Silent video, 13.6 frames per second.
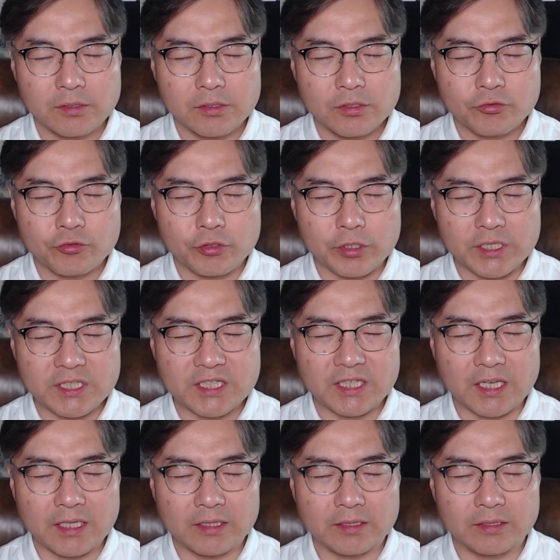주여 이
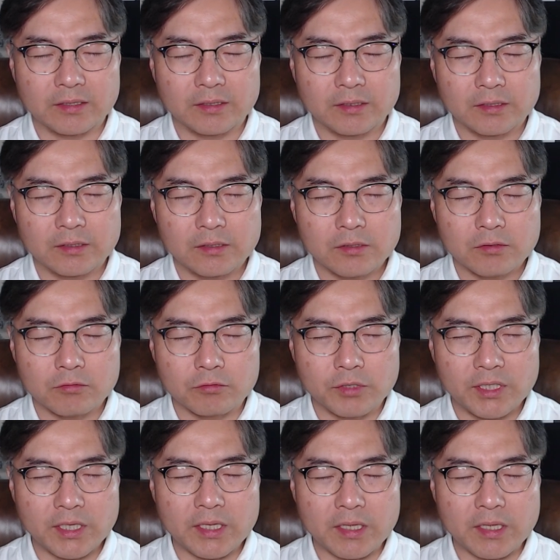시간 우리의